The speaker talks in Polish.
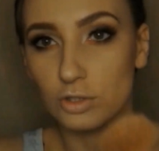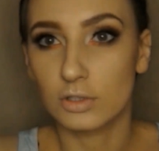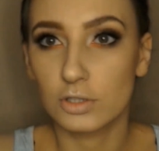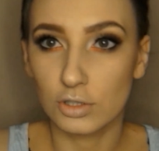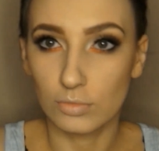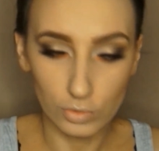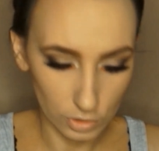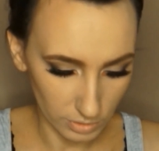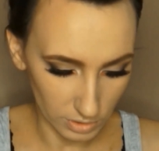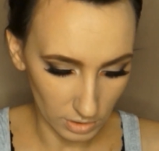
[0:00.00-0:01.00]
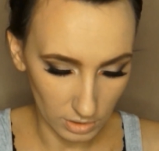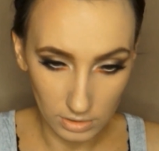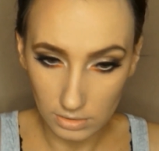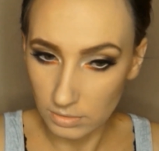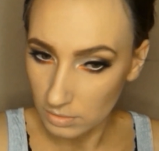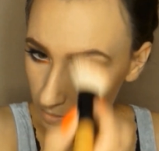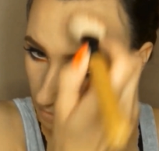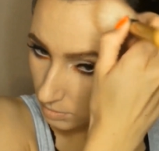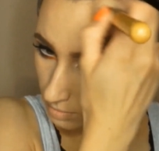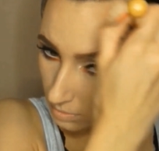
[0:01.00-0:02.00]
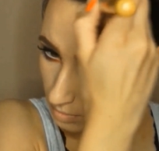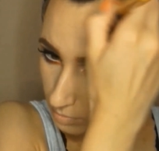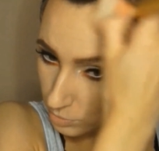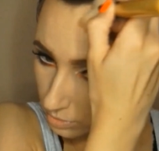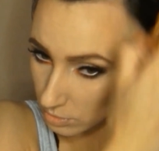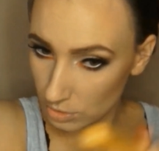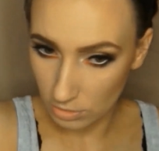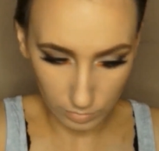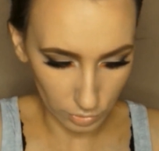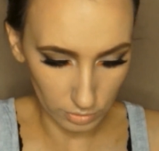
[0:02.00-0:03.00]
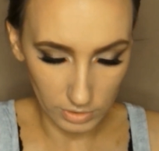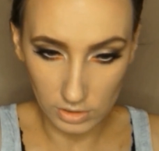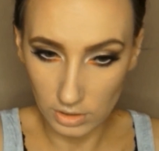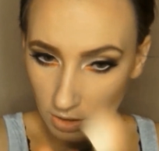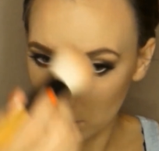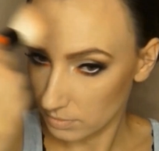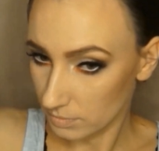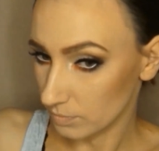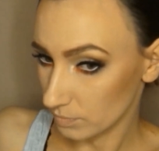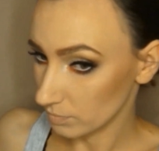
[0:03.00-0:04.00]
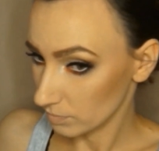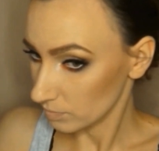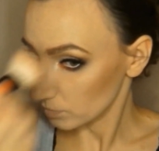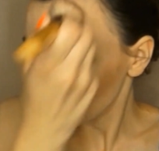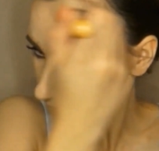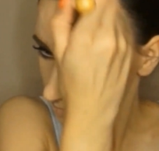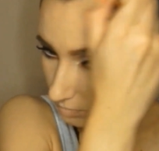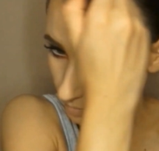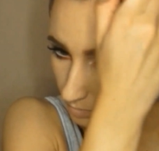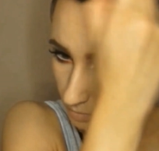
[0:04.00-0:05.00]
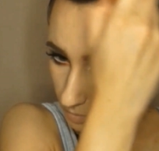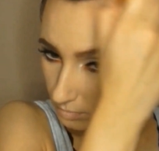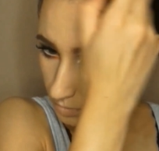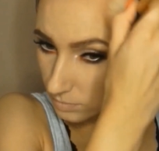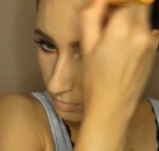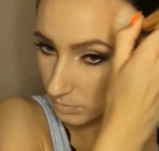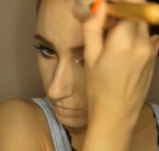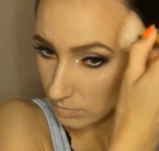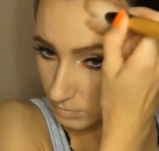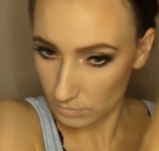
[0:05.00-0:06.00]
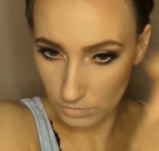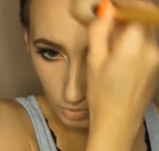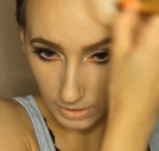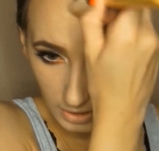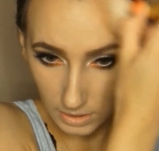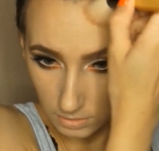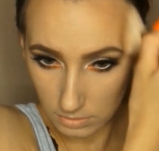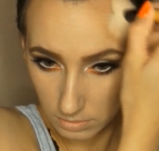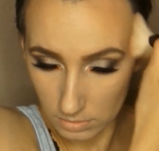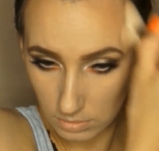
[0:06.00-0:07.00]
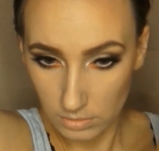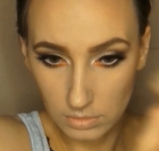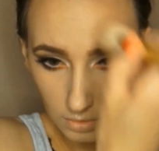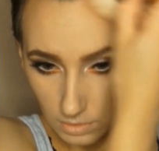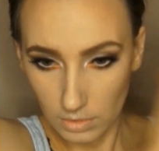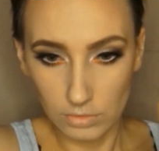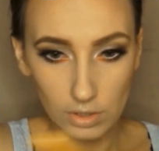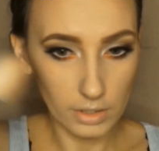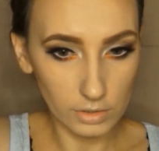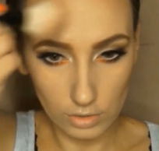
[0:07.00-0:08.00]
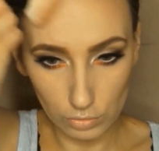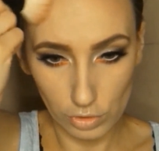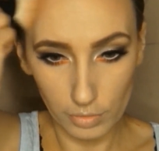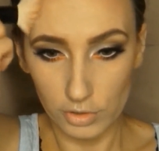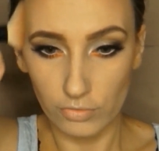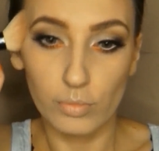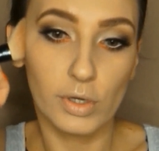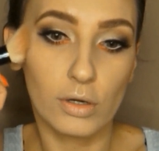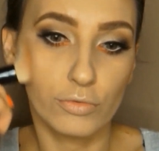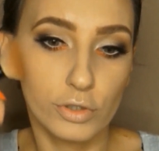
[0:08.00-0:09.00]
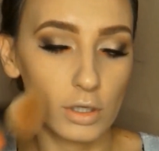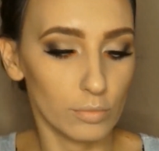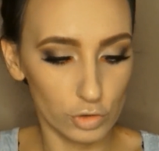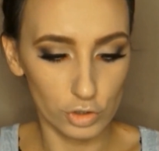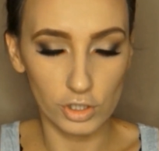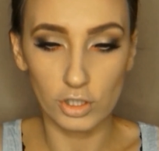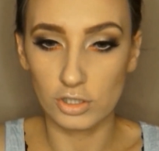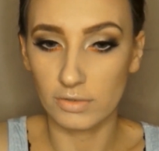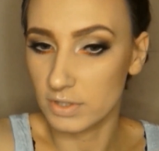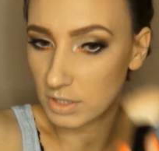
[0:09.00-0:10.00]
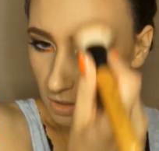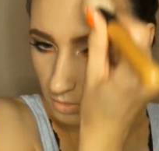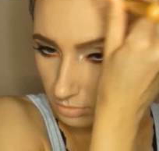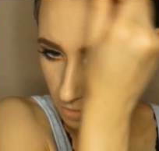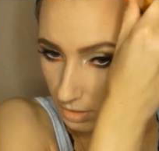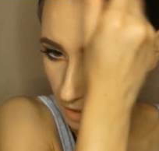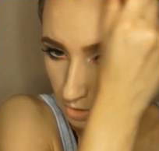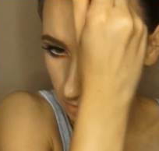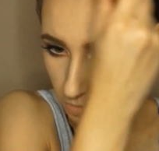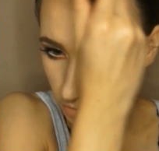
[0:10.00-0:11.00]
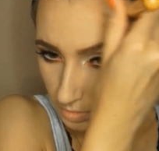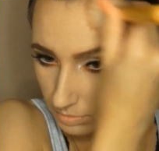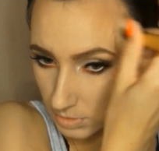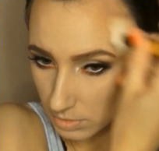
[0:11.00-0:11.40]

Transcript: marka W7 i tak postawiam na taki bardziej złoty um, bronzer i w ogóle dobrze, że miałam później grzywkę, bo jak widzicie z mojej lewej strony um,